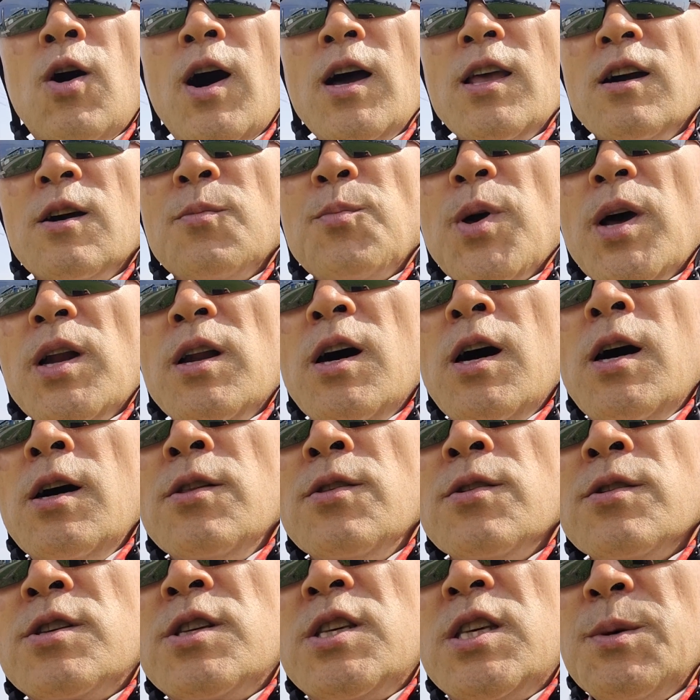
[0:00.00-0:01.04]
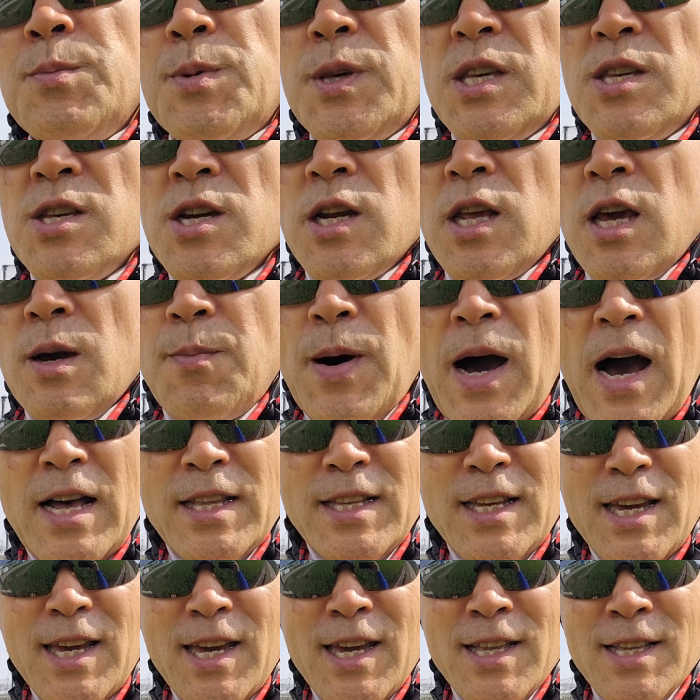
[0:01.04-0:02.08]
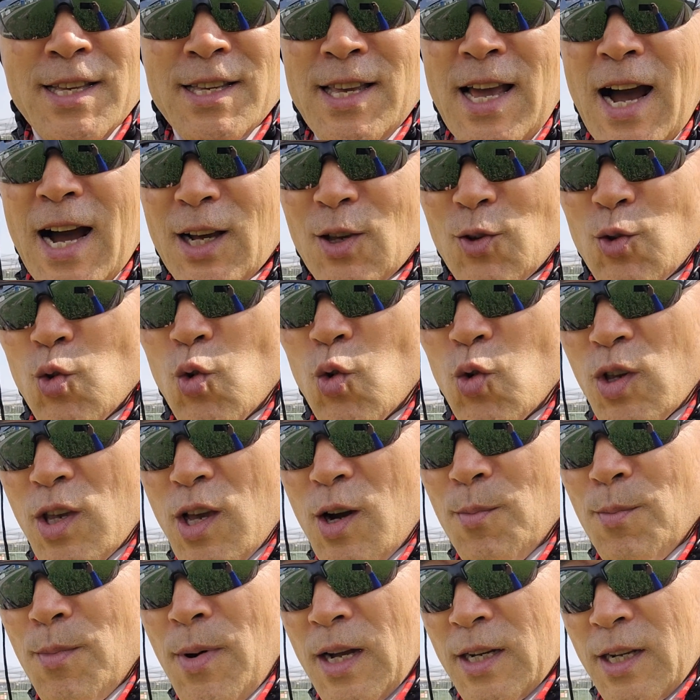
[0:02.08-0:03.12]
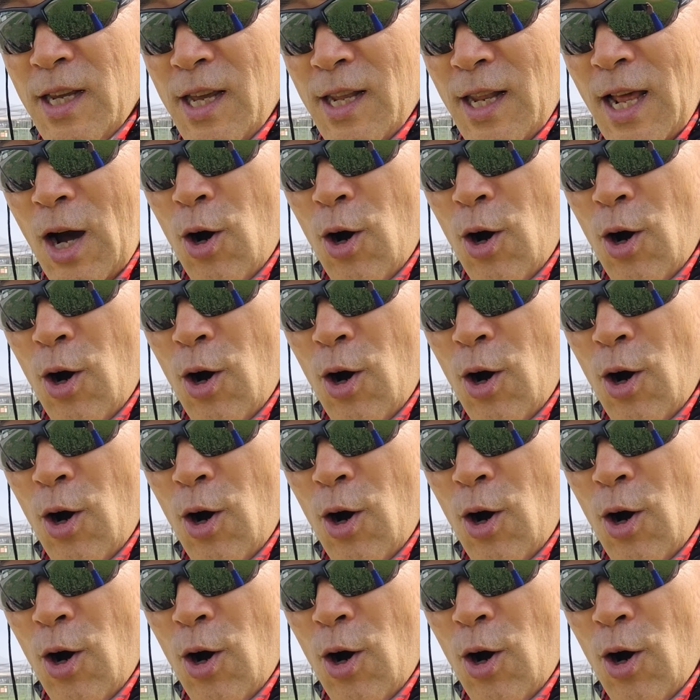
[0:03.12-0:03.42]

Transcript: 화영벼는 12년의 반인 약 6년 만에